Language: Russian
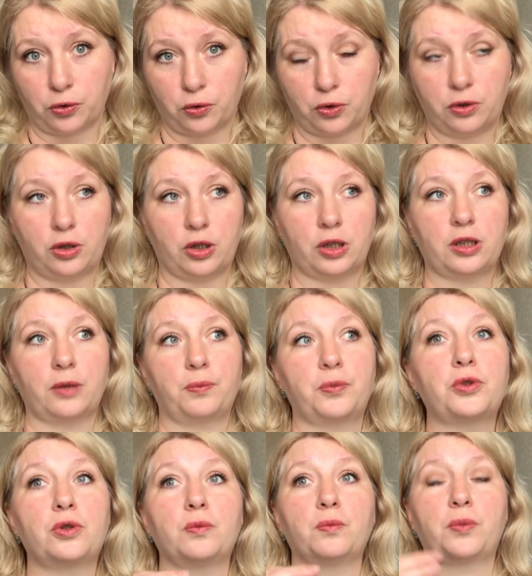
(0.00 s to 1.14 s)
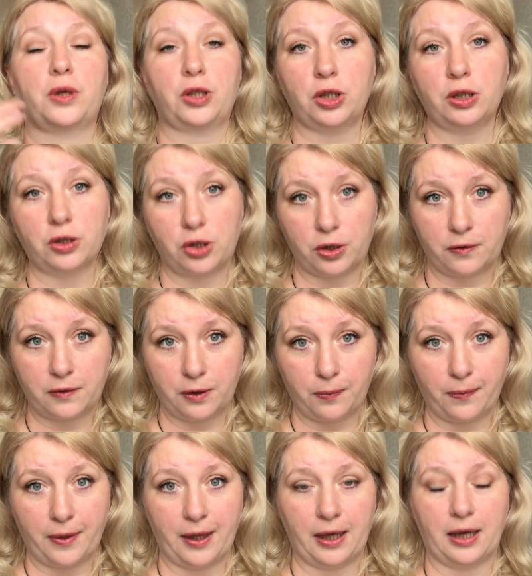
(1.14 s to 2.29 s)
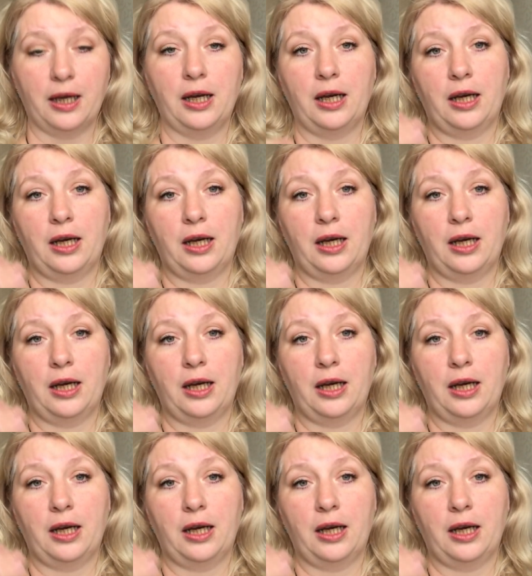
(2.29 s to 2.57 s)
То есть человек, допустим, прожил жизнь в семье,